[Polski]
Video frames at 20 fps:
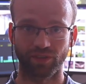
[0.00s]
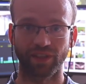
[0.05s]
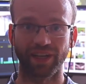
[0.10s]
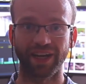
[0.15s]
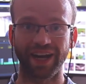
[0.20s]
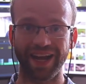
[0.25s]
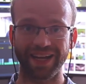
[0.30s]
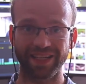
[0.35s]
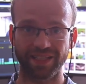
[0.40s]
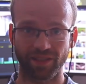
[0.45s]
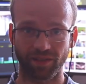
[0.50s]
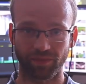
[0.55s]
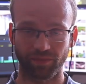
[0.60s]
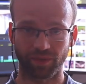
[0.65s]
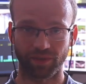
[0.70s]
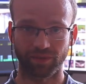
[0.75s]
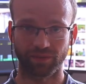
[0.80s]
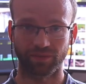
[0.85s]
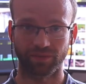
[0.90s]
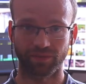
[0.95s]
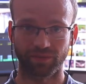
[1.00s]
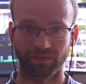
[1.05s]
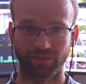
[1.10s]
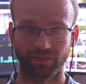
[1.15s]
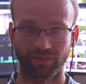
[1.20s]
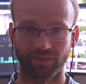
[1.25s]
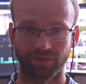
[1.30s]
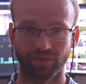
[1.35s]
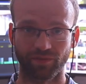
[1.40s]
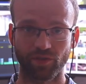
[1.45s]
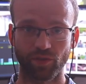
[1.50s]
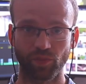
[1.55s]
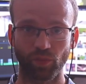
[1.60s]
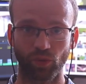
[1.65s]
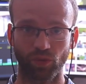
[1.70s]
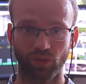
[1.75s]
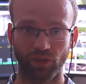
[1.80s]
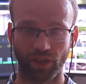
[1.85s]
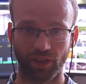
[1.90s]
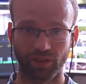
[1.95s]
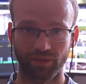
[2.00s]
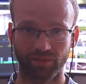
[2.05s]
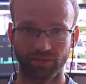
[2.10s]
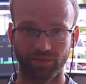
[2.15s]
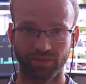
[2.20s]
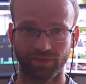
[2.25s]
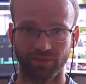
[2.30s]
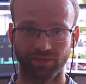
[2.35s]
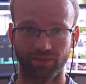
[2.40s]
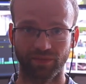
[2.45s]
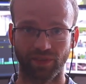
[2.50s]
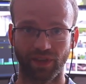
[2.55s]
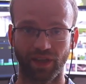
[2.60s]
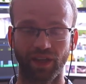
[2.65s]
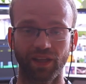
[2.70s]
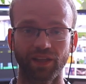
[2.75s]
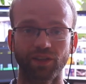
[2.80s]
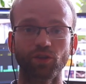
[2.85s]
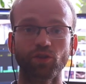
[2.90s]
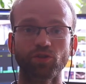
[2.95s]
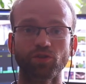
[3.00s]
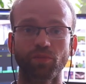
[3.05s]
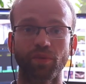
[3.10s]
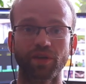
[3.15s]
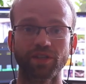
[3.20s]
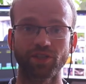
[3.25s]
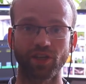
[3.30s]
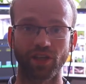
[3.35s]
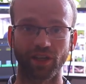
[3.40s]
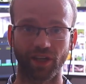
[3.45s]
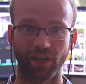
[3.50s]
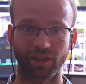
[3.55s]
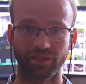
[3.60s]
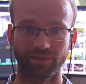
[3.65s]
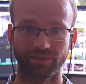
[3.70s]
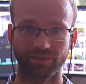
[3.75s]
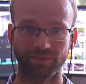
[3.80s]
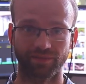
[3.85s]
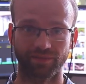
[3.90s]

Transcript: Razem, wspólnie. Do zobaczenia.